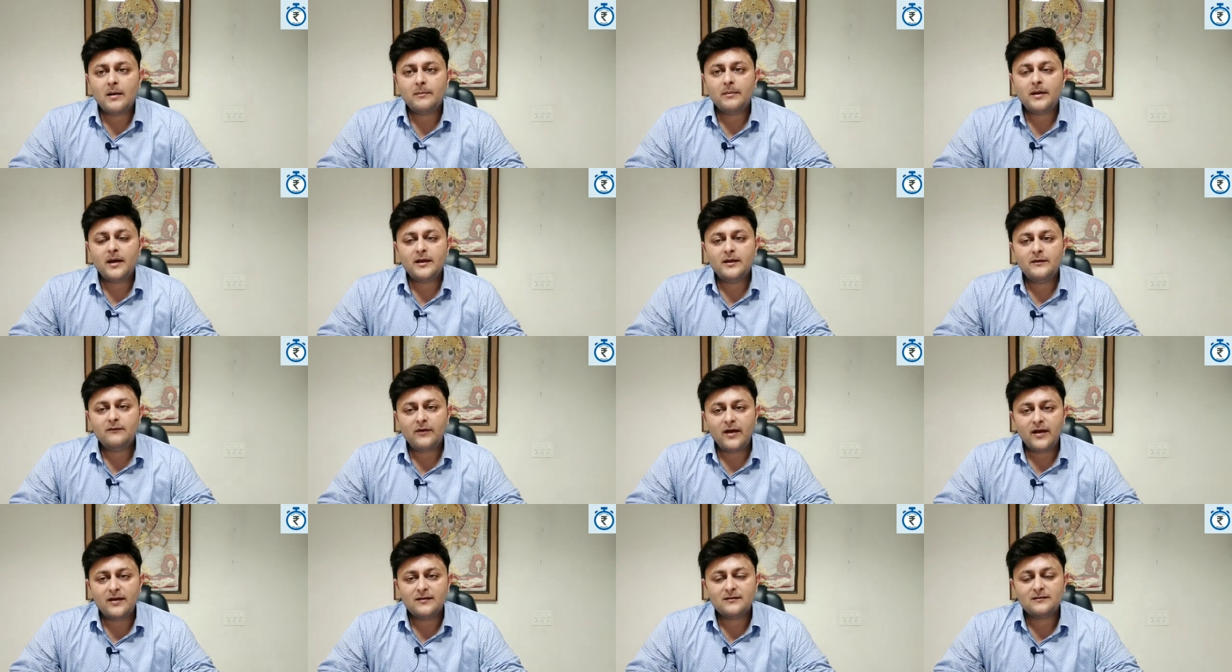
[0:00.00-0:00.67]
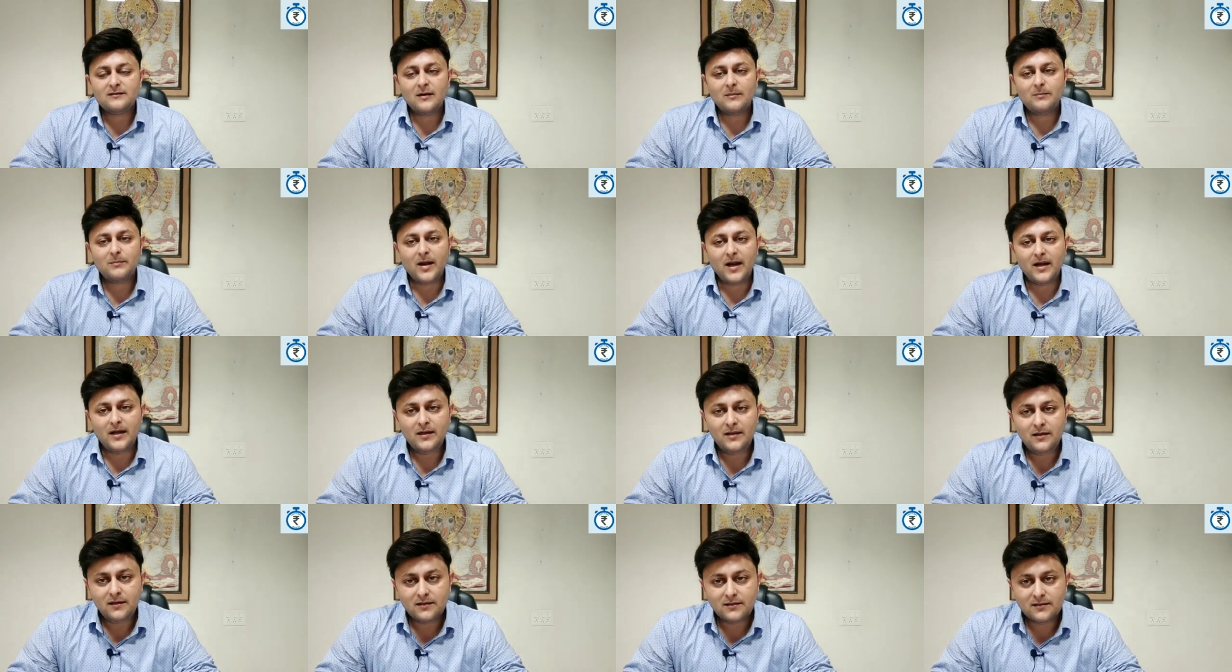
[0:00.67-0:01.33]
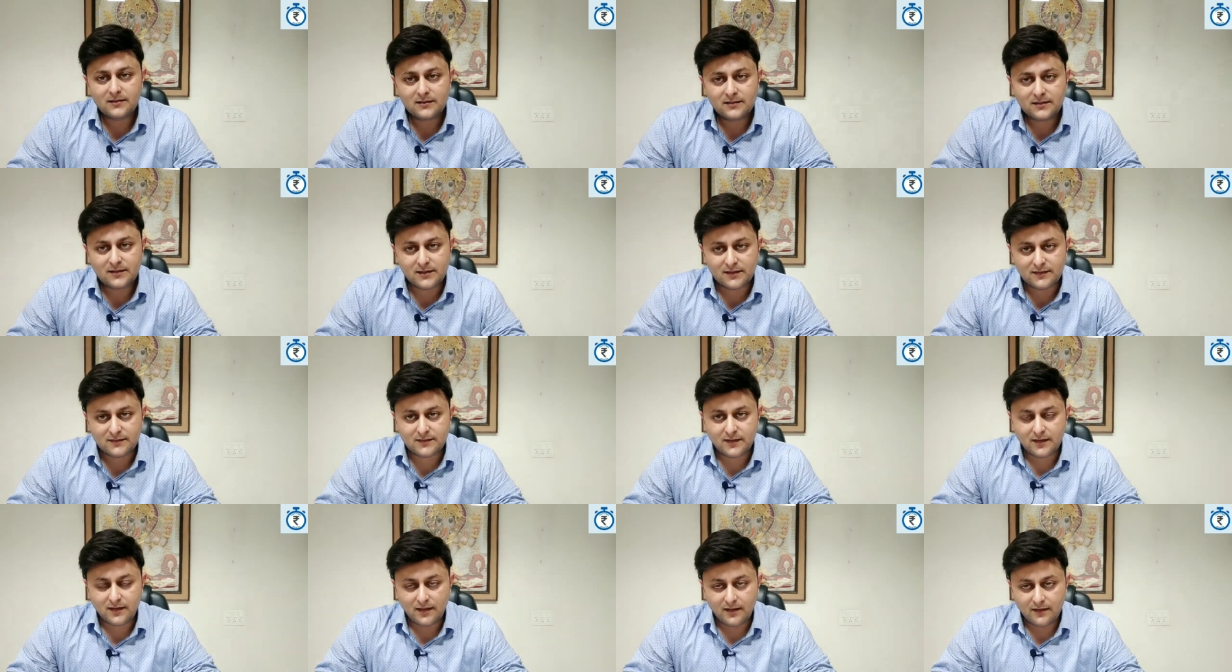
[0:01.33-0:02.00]
हमारी फाइनेंशियल प्लानिंग कर
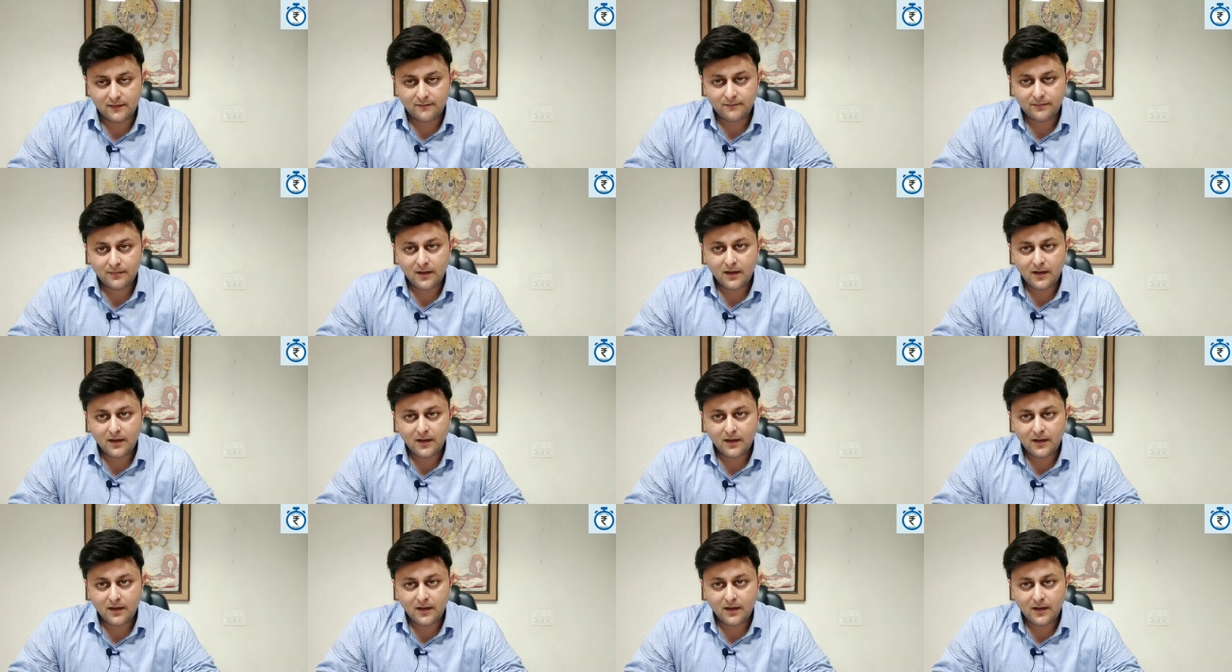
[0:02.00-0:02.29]
सके